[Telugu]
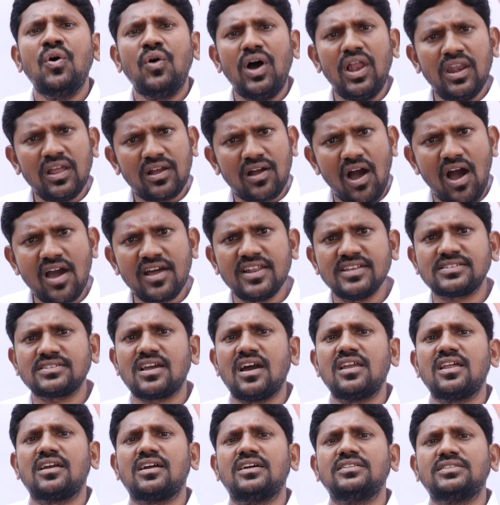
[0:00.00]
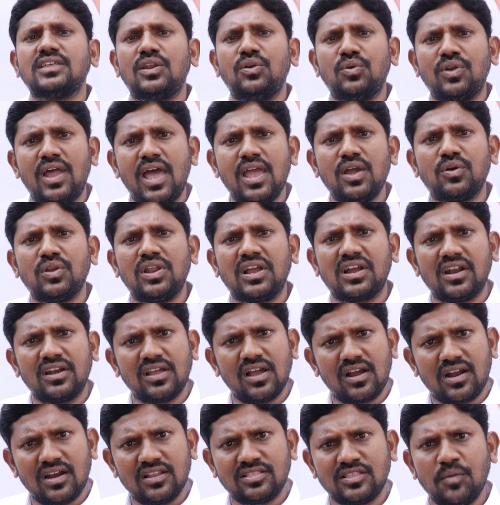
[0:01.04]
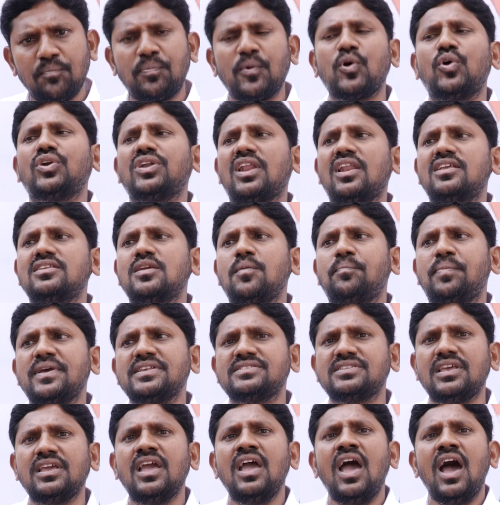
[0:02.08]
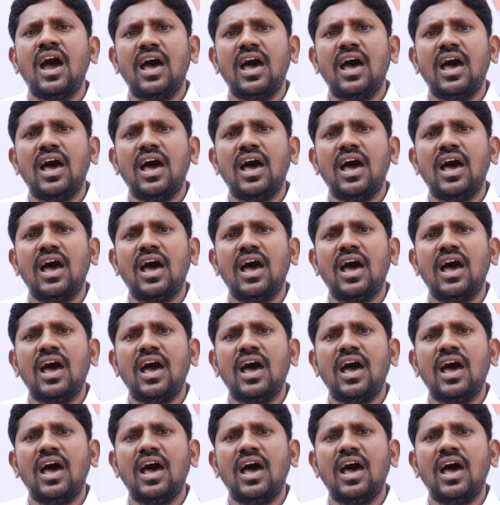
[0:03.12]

వాళ్ళని కాంగ్రెస్ కార్యకర్తలు నాయకులు ఎక్కడికక్కడ తిప్పుకోటాలని చెప్పేసి